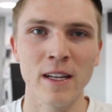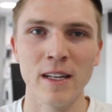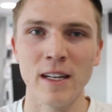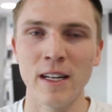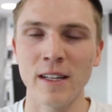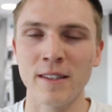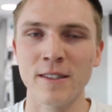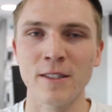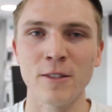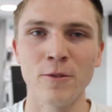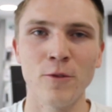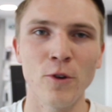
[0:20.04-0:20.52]

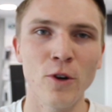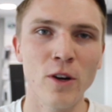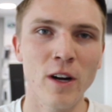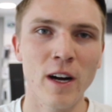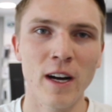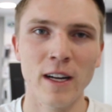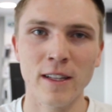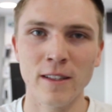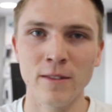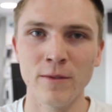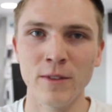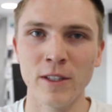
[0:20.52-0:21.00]
Letzte Woche
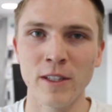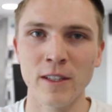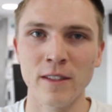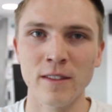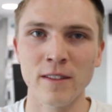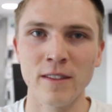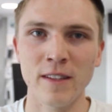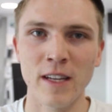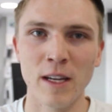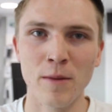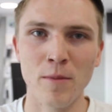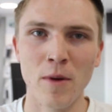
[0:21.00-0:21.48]
hatten wir das
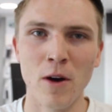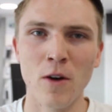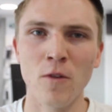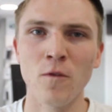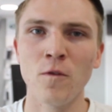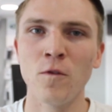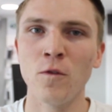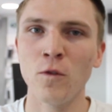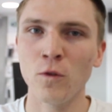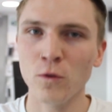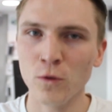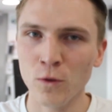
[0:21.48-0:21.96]
Thema
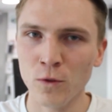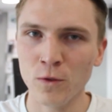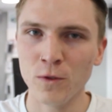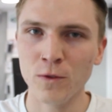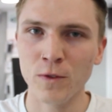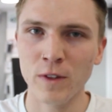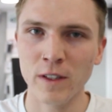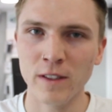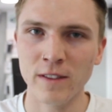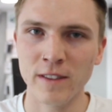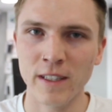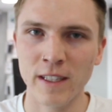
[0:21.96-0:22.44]
Fotos
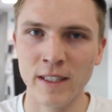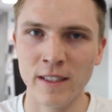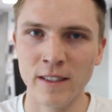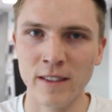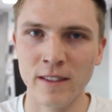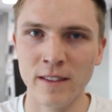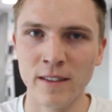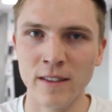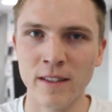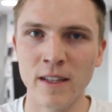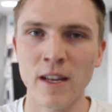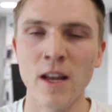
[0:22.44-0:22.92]

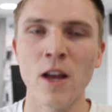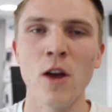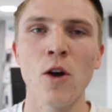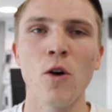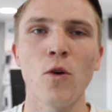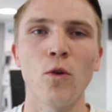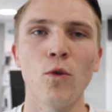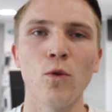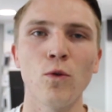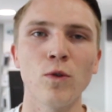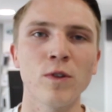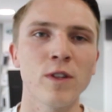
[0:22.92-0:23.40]
versenden,
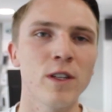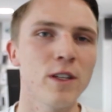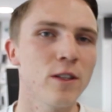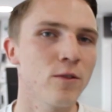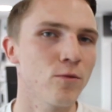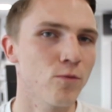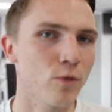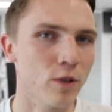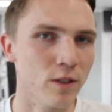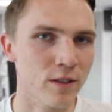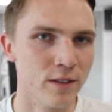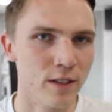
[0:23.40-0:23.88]
ohne
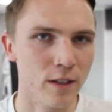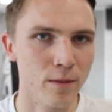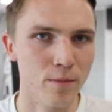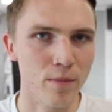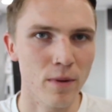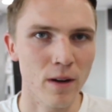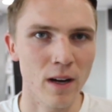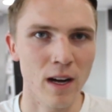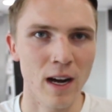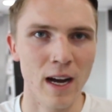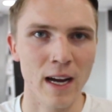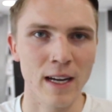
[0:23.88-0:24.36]
in WhatsApp
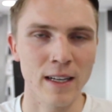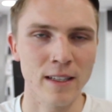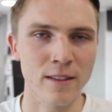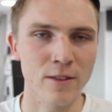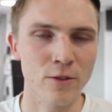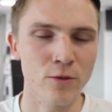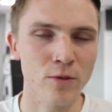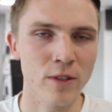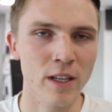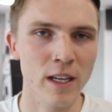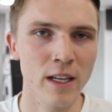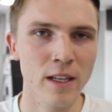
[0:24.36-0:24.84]

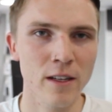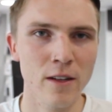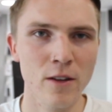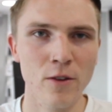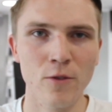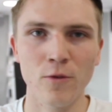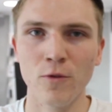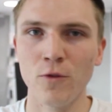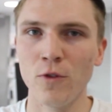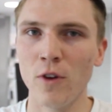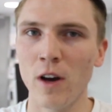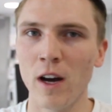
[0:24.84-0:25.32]
reinzugehen
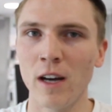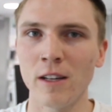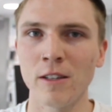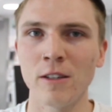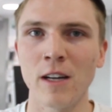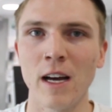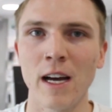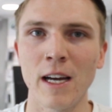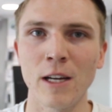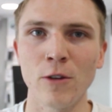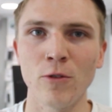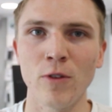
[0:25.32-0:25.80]
für
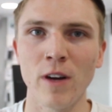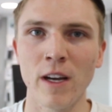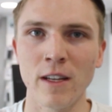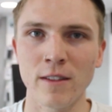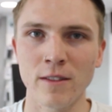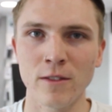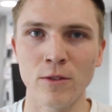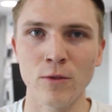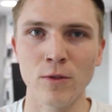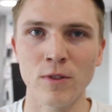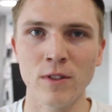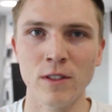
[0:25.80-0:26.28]
alle
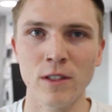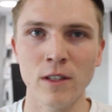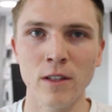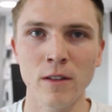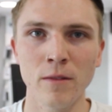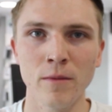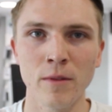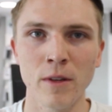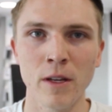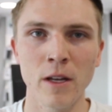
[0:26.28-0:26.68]
iOS-Nutzer.